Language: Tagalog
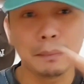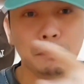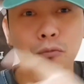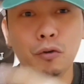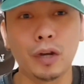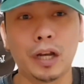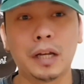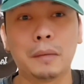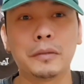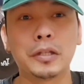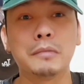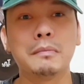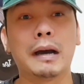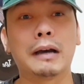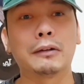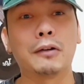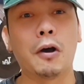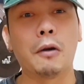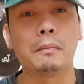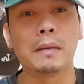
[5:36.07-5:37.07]
Tip ko lang naman yung
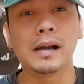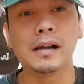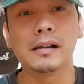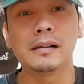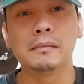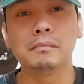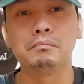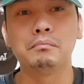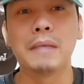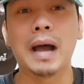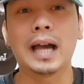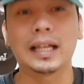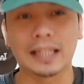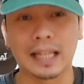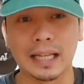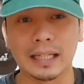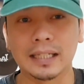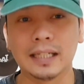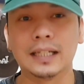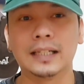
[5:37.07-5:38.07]
mga ropa. Baka
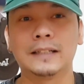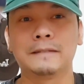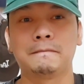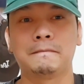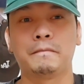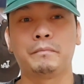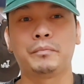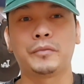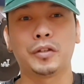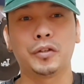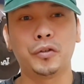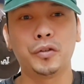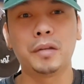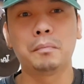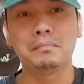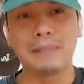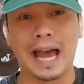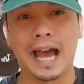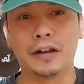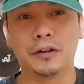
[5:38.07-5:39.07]
talaga
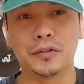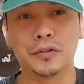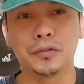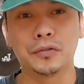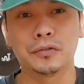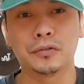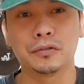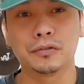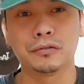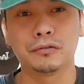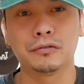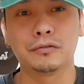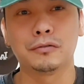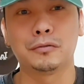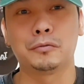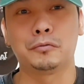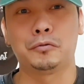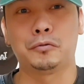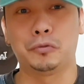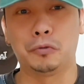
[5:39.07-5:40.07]
yun ang plano nyo.
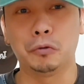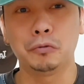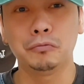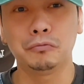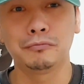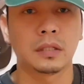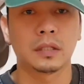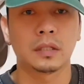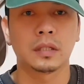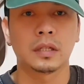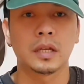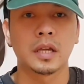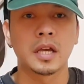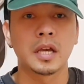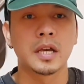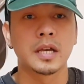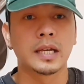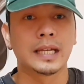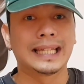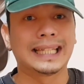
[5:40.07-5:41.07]
Yun.
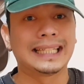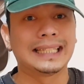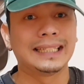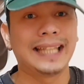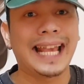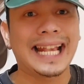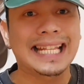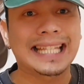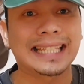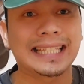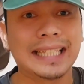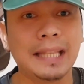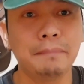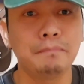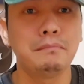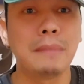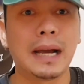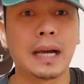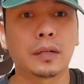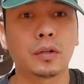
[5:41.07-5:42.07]
Next
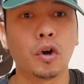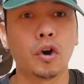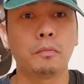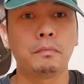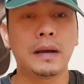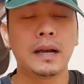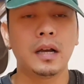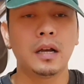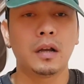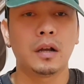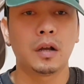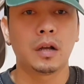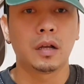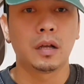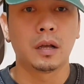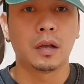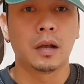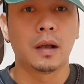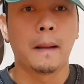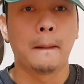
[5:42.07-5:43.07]
tip mga ropa,
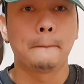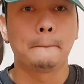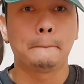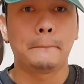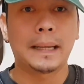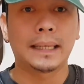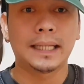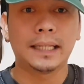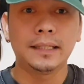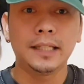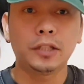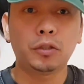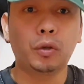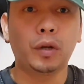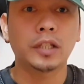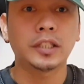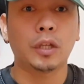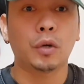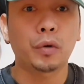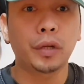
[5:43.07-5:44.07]
pag
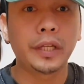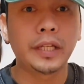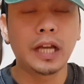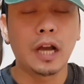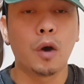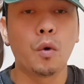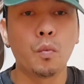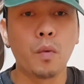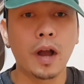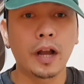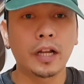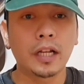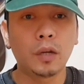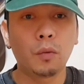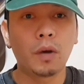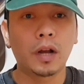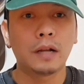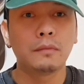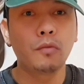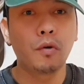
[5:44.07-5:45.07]
nandito na sa Korea, wag
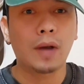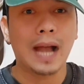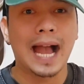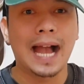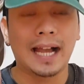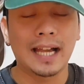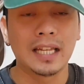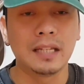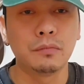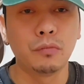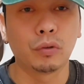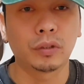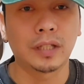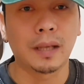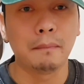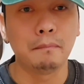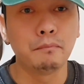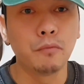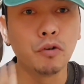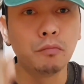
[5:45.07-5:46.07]
na wag mong
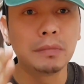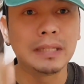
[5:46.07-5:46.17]
kakalimutan